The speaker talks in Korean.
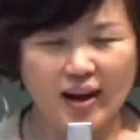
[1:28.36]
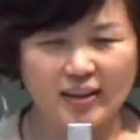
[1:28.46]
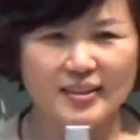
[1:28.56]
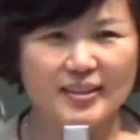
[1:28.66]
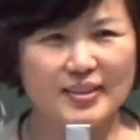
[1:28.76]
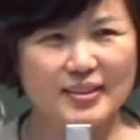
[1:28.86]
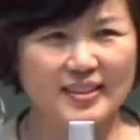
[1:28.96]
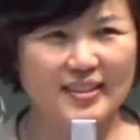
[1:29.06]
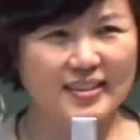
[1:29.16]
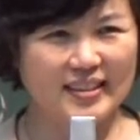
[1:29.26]
여기서
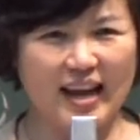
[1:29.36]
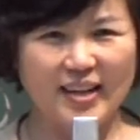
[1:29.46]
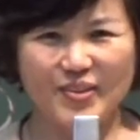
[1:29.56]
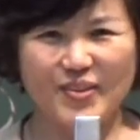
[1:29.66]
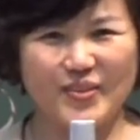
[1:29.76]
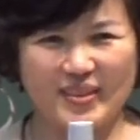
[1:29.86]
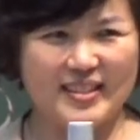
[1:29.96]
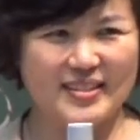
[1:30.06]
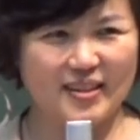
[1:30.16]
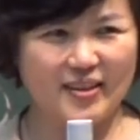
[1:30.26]

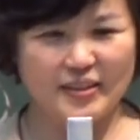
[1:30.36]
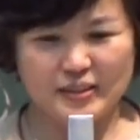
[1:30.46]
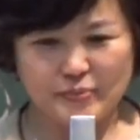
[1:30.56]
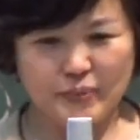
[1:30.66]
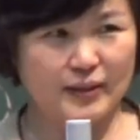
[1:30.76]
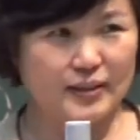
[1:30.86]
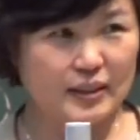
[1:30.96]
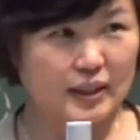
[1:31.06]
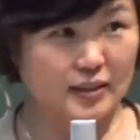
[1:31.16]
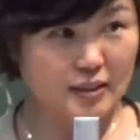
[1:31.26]
안티옥계에서 이걸
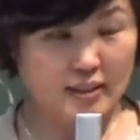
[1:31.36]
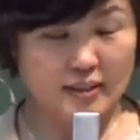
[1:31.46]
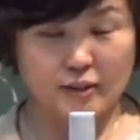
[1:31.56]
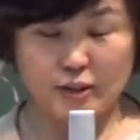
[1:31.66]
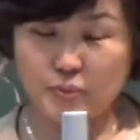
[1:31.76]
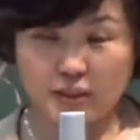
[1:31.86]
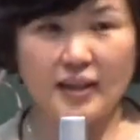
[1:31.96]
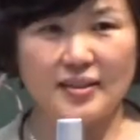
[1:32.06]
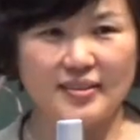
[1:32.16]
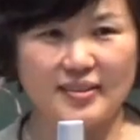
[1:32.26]
받으니까 특히 의미가
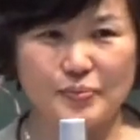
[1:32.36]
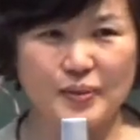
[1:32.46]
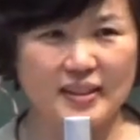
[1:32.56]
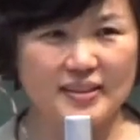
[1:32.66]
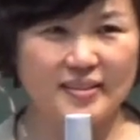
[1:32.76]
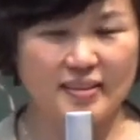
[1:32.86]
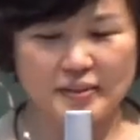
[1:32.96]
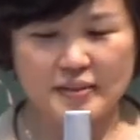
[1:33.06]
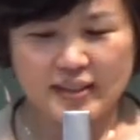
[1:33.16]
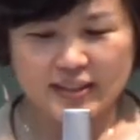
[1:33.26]
있는 겁니다. 저는
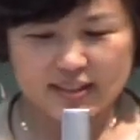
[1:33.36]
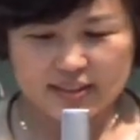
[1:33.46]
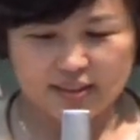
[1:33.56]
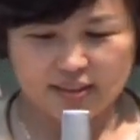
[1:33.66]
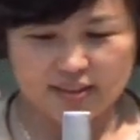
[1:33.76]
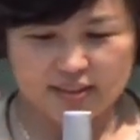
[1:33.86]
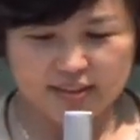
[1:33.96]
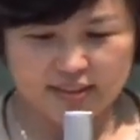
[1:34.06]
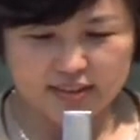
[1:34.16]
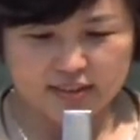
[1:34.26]
그래서
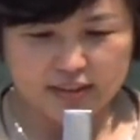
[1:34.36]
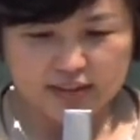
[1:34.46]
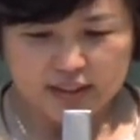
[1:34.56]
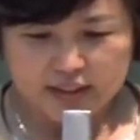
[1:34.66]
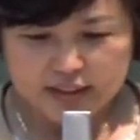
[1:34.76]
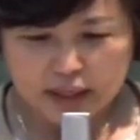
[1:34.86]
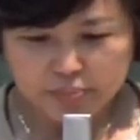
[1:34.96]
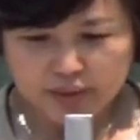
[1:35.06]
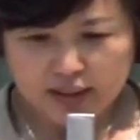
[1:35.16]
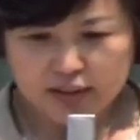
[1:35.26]
그거를
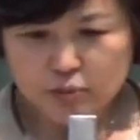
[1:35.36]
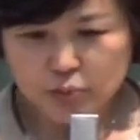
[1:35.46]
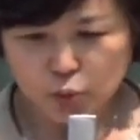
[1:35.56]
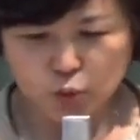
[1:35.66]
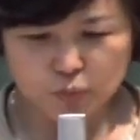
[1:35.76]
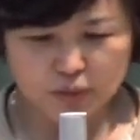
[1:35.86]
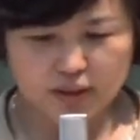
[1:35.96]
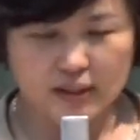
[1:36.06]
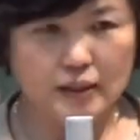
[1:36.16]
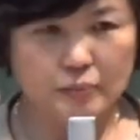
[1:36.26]
잡다 너무
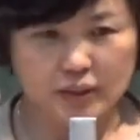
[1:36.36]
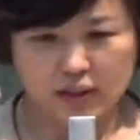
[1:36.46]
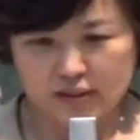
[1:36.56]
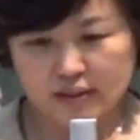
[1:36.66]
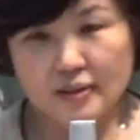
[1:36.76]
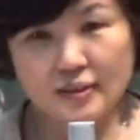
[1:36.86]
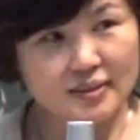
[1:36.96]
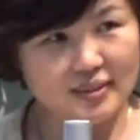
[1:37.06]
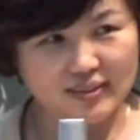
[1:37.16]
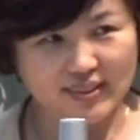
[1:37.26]
조심스럽게 잡다가
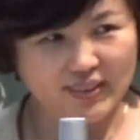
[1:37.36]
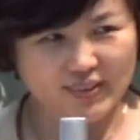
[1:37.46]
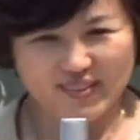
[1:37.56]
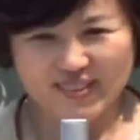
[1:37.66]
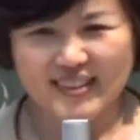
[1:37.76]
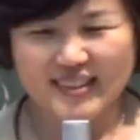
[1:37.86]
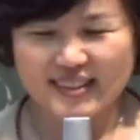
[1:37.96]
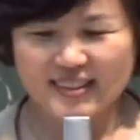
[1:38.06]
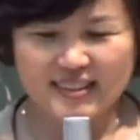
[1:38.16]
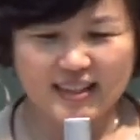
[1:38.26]
떨어뜨린 거예요.
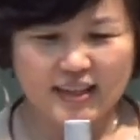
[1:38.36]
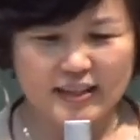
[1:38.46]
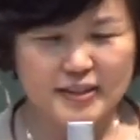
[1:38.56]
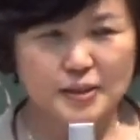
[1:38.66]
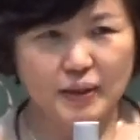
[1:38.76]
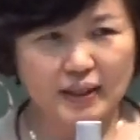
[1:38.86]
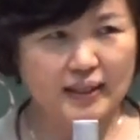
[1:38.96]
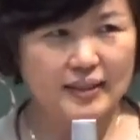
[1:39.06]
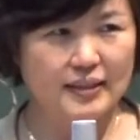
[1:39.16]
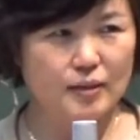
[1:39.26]
그런데 저만
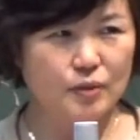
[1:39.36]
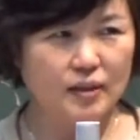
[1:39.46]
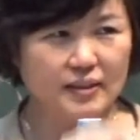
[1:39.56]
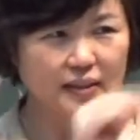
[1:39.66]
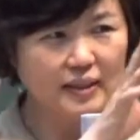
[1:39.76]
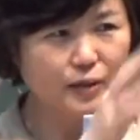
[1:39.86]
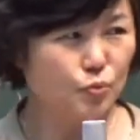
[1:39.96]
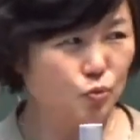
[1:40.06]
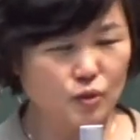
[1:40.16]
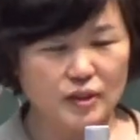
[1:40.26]
알기 때문에 그냥
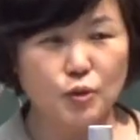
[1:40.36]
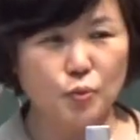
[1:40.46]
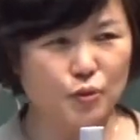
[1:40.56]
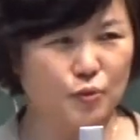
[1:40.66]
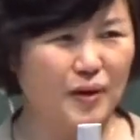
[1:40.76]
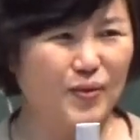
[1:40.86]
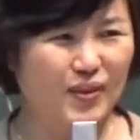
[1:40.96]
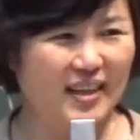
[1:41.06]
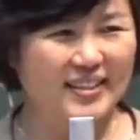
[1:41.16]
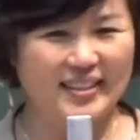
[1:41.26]
놔두고 기도부터 받고
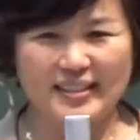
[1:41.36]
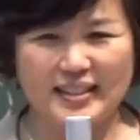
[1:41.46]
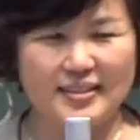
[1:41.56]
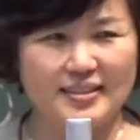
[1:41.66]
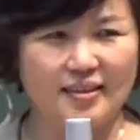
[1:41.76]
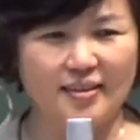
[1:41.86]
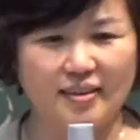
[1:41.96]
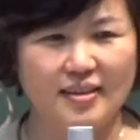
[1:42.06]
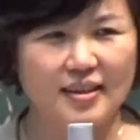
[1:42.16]
가야 되겠다 해서